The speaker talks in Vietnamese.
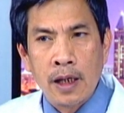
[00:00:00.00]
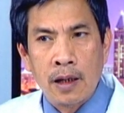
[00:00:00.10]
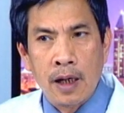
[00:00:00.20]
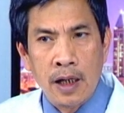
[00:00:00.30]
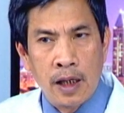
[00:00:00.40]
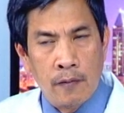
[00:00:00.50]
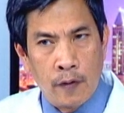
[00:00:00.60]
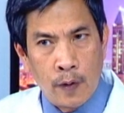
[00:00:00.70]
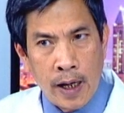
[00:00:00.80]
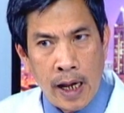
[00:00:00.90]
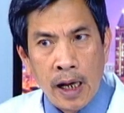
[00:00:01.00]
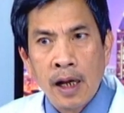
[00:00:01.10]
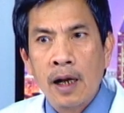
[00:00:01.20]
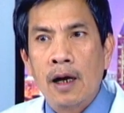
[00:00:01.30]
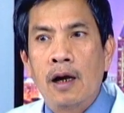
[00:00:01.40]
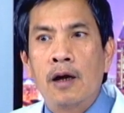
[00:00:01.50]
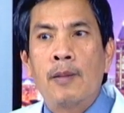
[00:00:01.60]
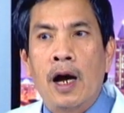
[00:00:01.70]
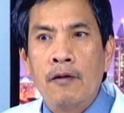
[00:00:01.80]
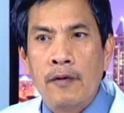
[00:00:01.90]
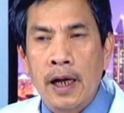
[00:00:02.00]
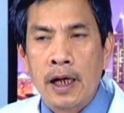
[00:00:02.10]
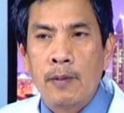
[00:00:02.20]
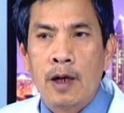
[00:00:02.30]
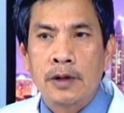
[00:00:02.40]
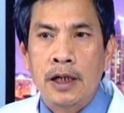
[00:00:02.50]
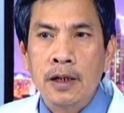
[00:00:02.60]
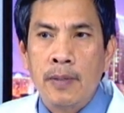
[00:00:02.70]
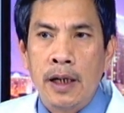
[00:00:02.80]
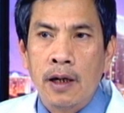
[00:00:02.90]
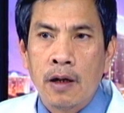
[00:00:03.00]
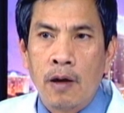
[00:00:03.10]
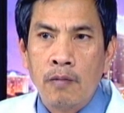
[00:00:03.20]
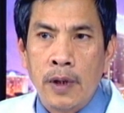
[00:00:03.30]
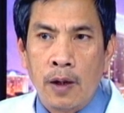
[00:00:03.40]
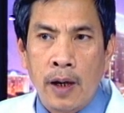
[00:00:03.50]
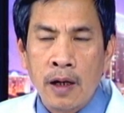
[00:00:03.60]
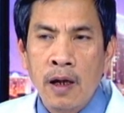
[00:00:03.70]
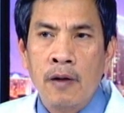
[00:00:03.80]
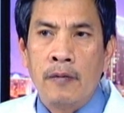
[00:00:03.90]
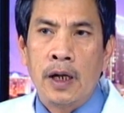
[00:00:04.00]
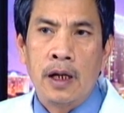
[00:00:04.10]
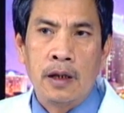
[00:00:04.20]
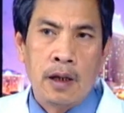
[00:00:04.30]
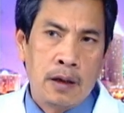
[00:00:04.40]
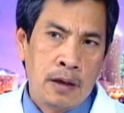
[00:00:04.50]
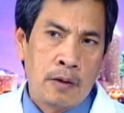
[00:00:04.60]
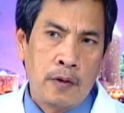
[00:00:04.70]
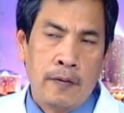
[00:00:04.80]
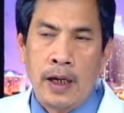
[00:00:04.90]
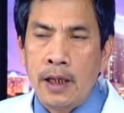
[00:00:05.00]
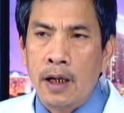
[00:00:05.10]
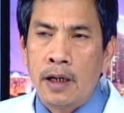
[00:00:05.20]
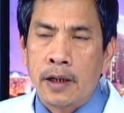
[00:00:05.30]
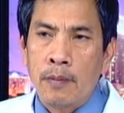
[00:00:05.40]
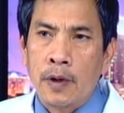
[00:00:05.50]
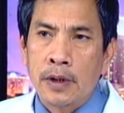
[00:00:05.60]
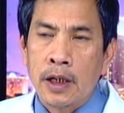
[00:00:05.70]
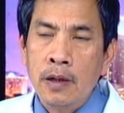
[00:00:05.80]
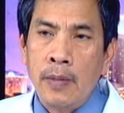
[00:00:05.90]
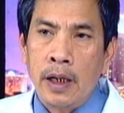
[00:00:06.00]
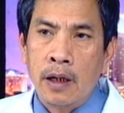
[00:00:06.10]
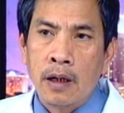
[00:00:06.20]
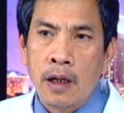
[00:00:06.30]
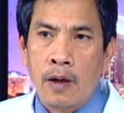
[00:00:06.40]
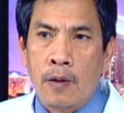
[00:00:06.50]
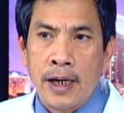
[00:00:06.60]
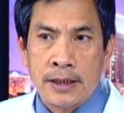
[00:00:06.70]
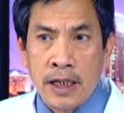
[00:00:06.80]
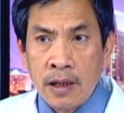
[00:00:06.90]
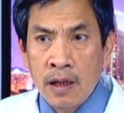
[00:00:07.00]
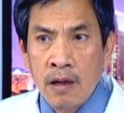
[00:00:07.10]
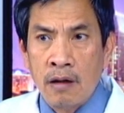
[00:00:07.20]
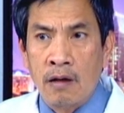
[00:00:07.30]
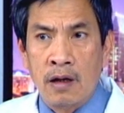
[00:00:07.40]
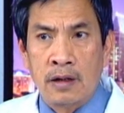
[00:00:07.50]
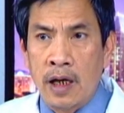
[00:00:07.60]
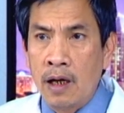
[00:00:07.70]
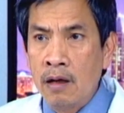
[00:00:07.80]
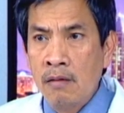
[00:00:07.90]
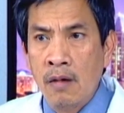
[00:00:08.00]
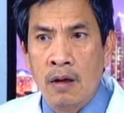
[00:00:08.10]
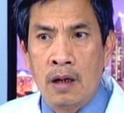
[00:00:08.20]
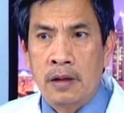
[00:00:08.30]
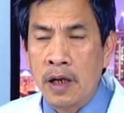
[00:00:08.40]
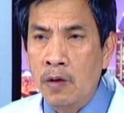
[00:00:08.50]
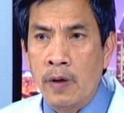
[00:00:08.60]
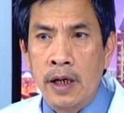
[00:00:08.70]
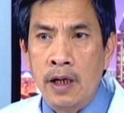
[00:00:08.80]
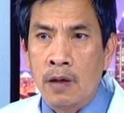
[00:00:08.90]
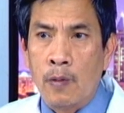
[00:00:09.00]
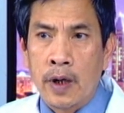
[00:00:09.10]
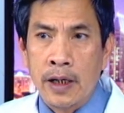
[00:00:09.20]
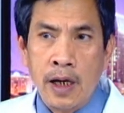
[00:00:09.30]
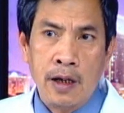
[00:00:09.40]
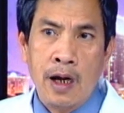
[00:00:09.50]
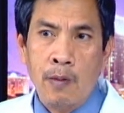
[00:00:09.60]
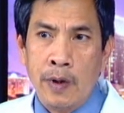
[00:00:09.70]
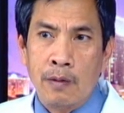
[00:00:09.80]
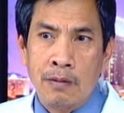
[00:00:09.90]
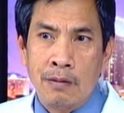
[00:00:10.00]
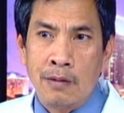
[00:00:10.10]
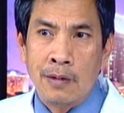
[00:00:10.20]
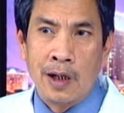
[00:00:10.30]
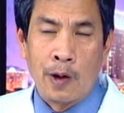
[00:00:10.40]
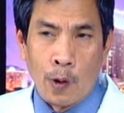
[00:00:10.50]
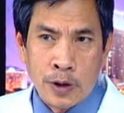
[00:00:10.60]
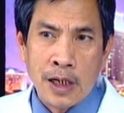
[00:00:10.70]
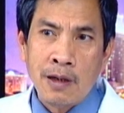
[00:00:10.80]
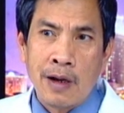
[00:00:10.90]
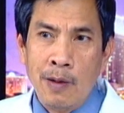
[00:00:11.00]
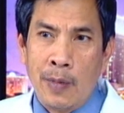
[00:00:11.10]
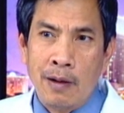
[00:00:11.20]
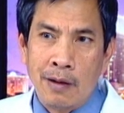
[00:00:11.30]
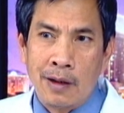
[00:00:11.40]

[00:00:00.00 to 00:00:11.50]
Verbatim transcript: những cái nhiệm vụ khác là nó bảo vệ cái bao tử mình nó không bị loét. Vì nên nhớ, quý vị nên nhớ là trong bao tử mình nó cái độ axit nó có thể tiêu hủy được một cái đinh nếu mình nó đủ sức để mình